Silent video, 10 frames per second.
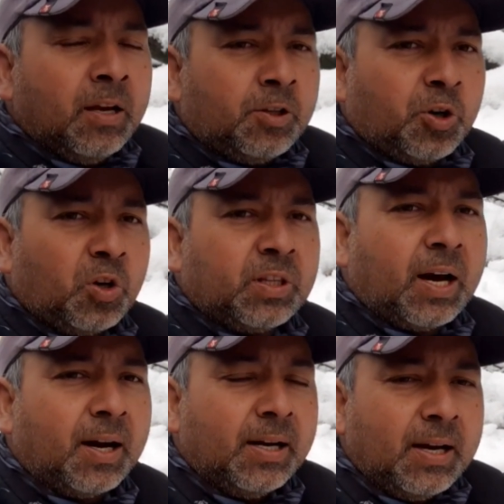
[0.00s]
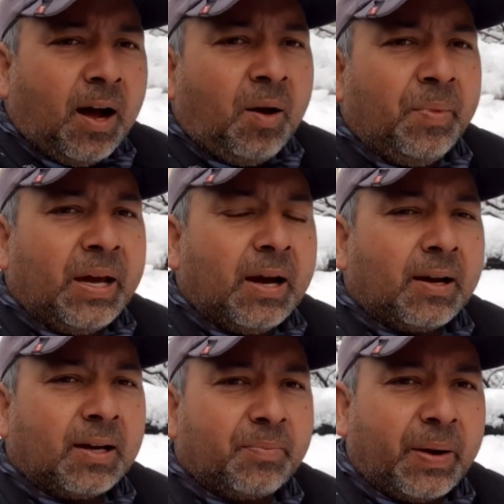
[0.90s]
चौथा हमें
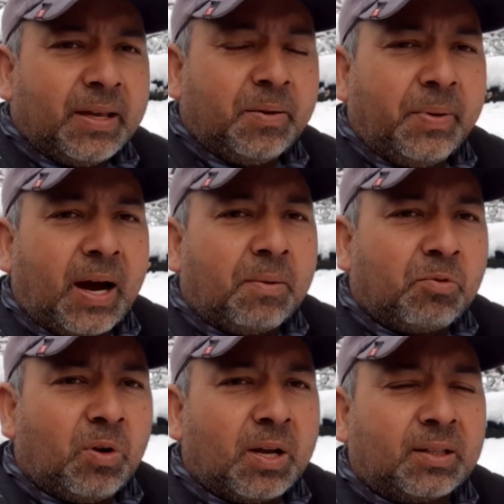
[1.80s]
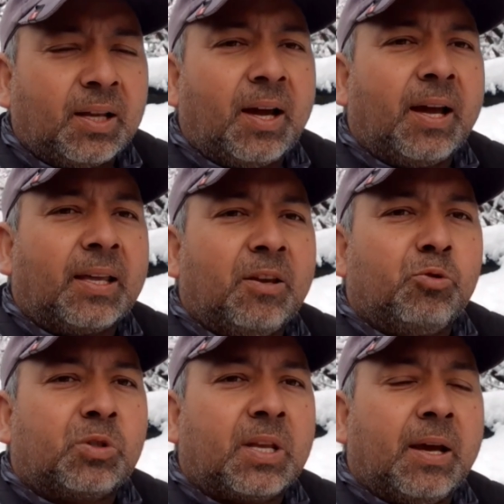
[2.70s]
अगर बाई द वे आपको लगता है कि
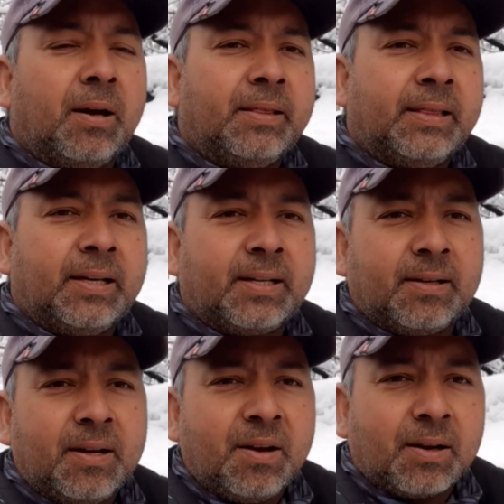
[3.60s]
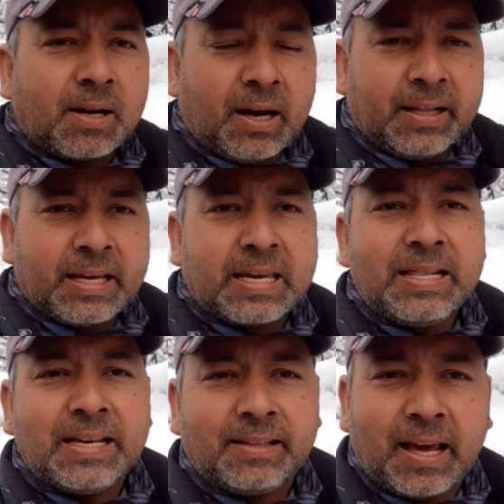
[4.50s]
उसके अंदर खाने के
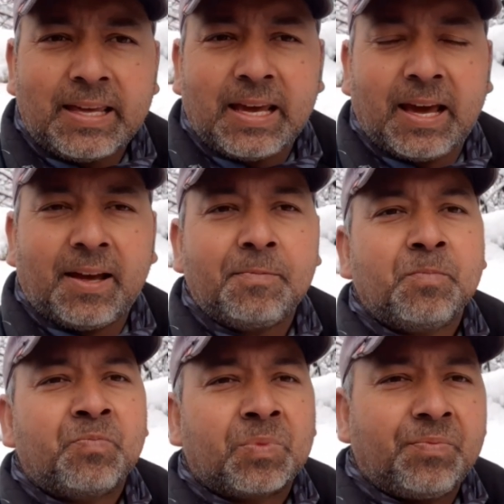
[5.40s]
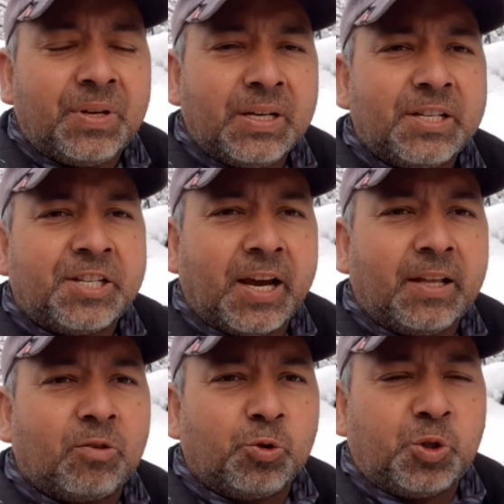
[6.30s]
लिए नहीं है फीड
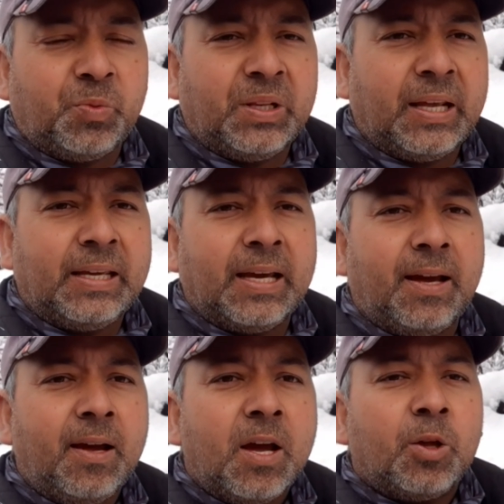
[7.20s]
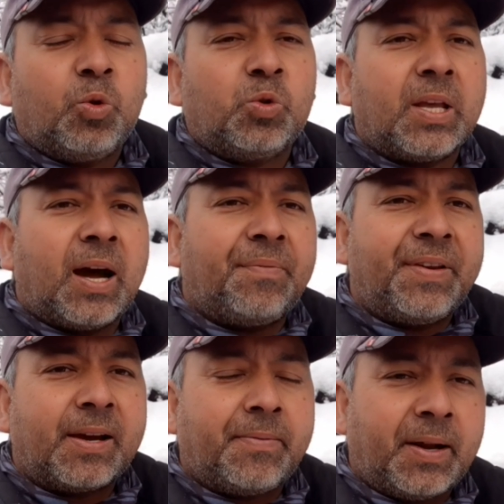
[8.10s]
शहद कुछ भी नहीं है तो उसे आप
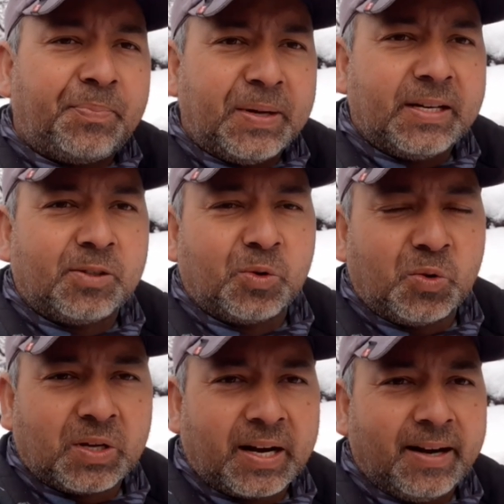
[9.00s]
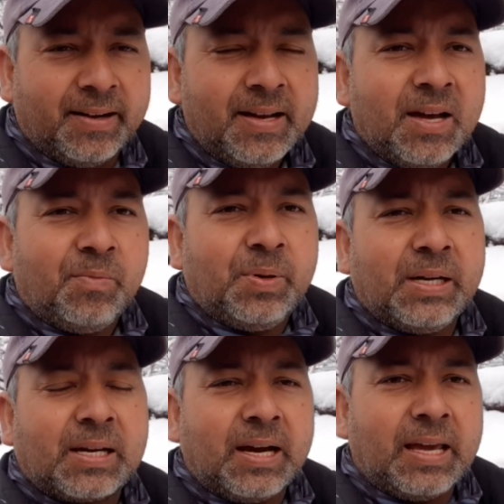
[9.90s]
एक बार फीड ज़रूर कराएं
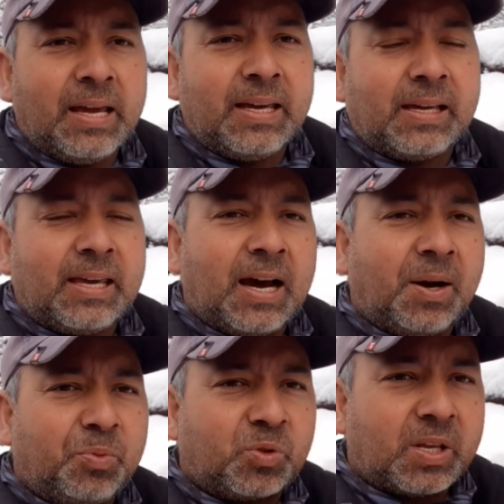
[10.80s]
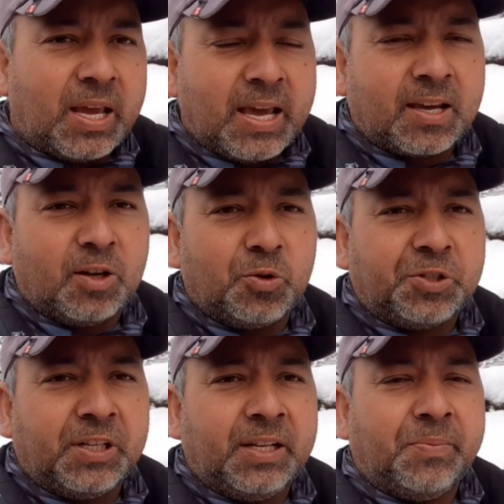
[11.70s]
फीड का यही है कि आप उसे एक किलो
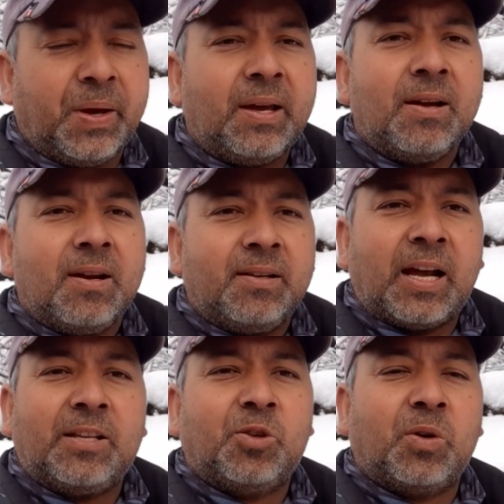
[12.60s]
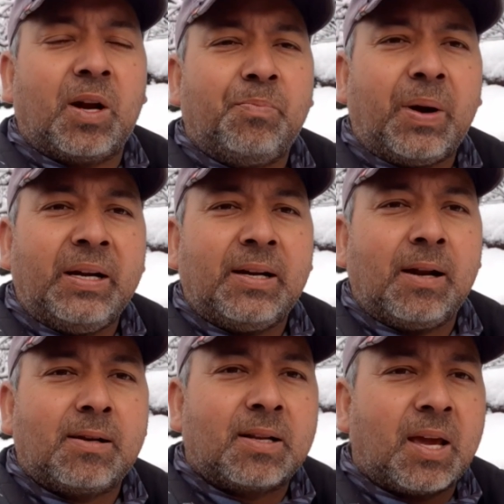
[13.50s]
चीनी में ढाई सौ ग्राम पानी
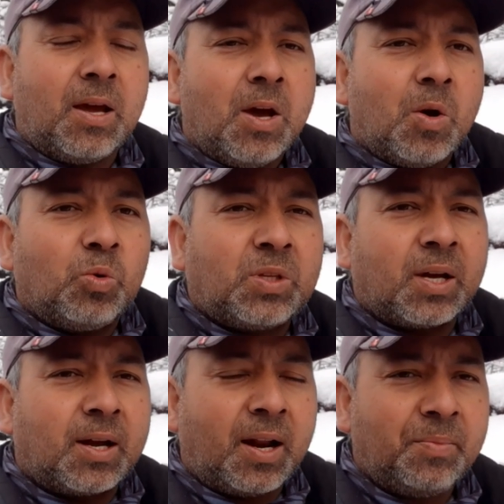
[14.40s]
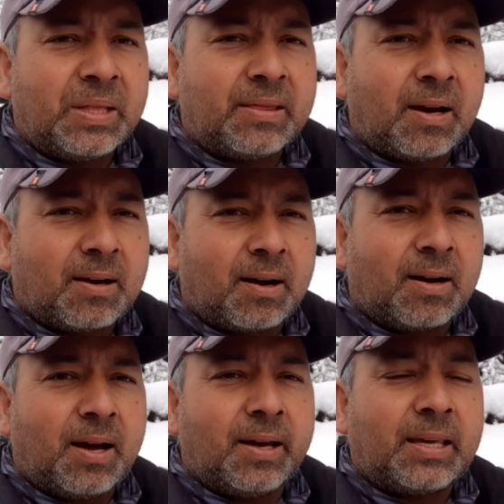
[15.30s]
डाल करके उसे गर्म इतना
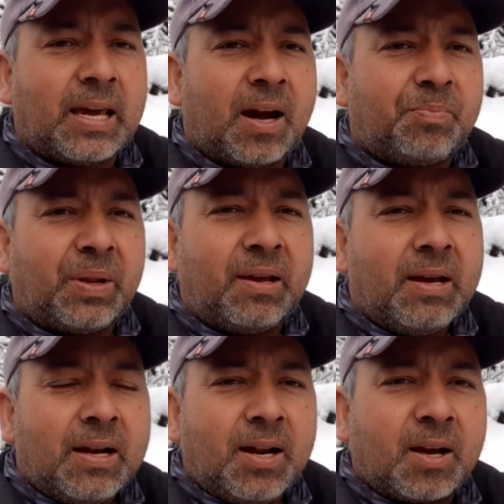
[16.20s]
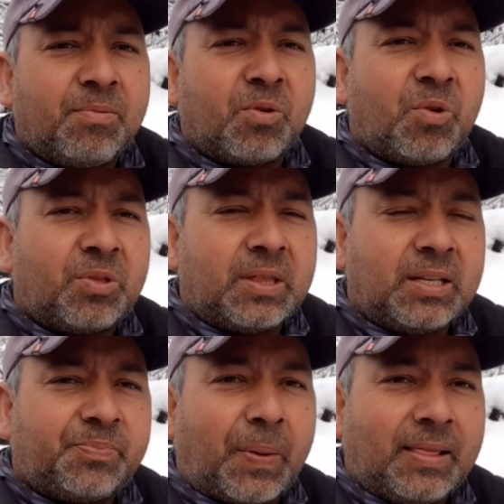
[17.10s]
करना है कि आपने लगभग वो
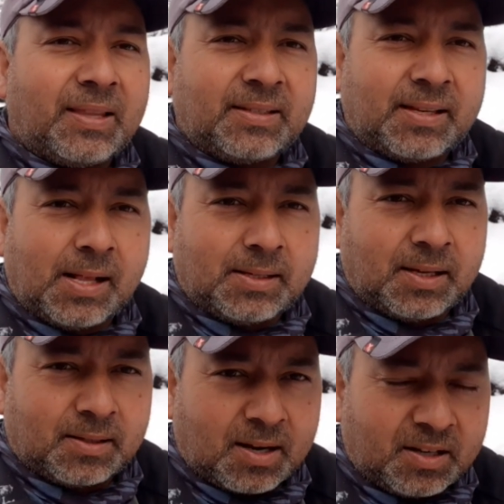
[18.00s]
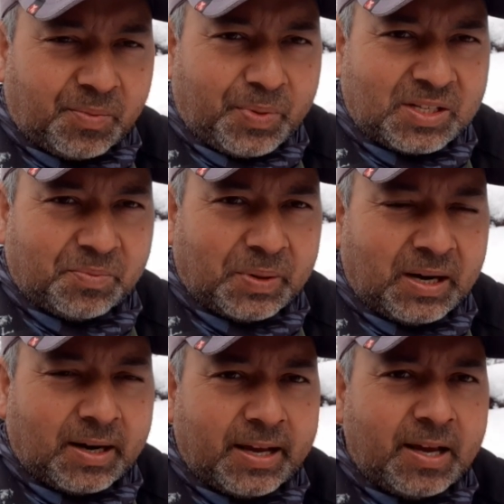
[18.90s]
तीस पैंतीस सेल्सियस का टेम्परेचर
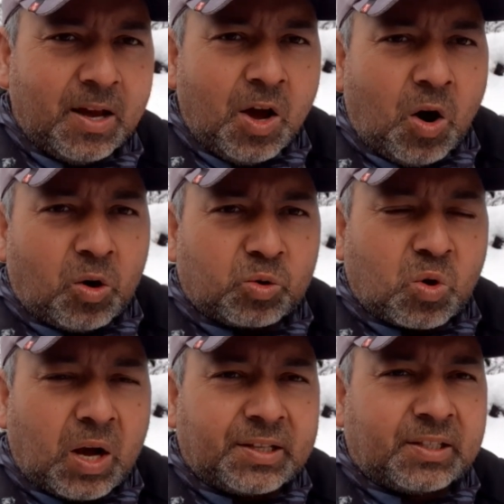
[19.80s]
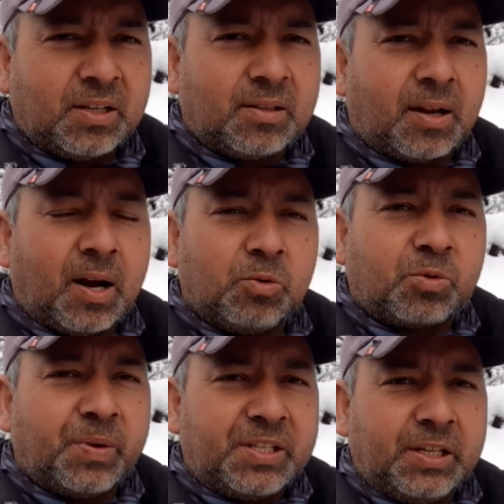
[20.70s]
बना रहे और उसको अच्छी तरह
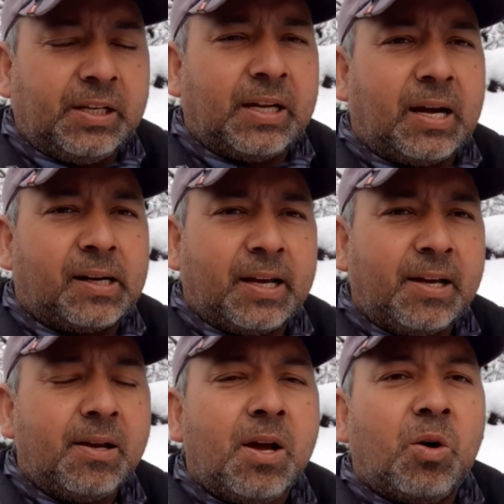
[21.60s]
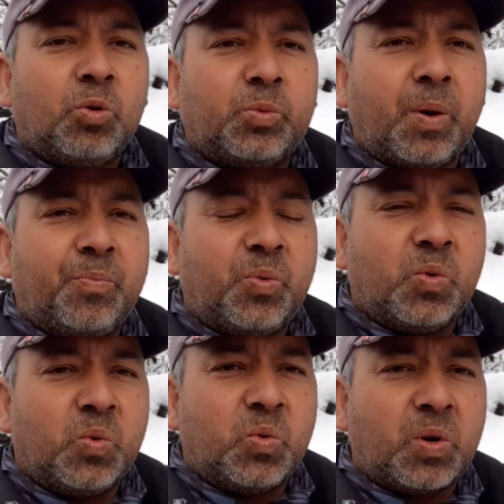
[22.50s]
उसमें चीनी ना रहे उसमें
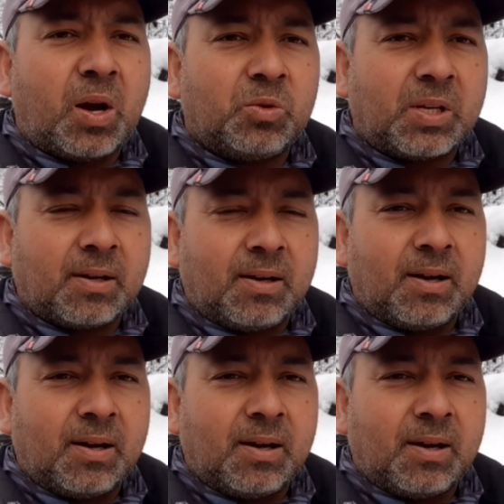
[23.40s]
पूरा उसे